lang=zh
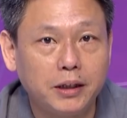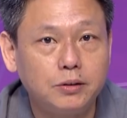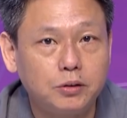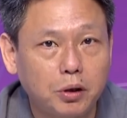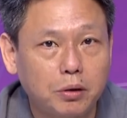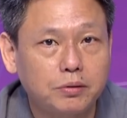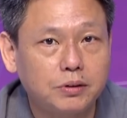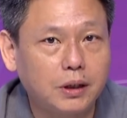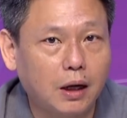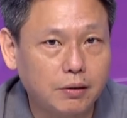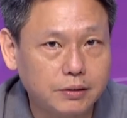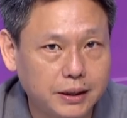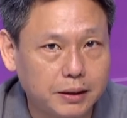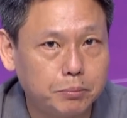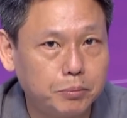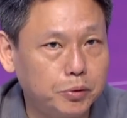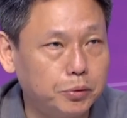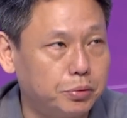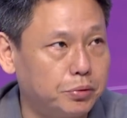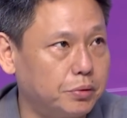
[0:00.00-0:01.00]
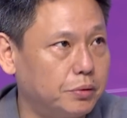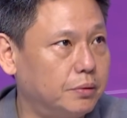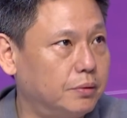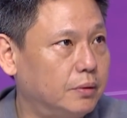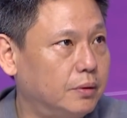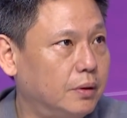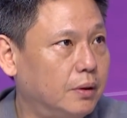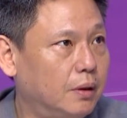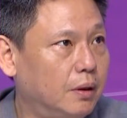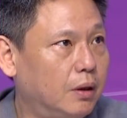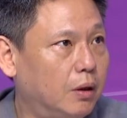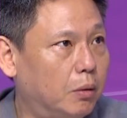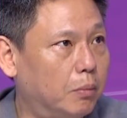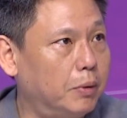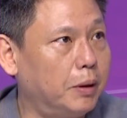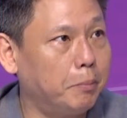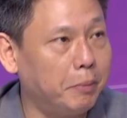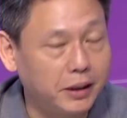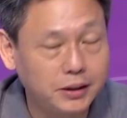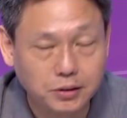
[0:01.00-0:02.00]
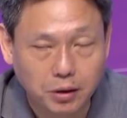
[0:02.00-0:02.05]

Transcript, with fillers: 民众超前部署。嗯，我们的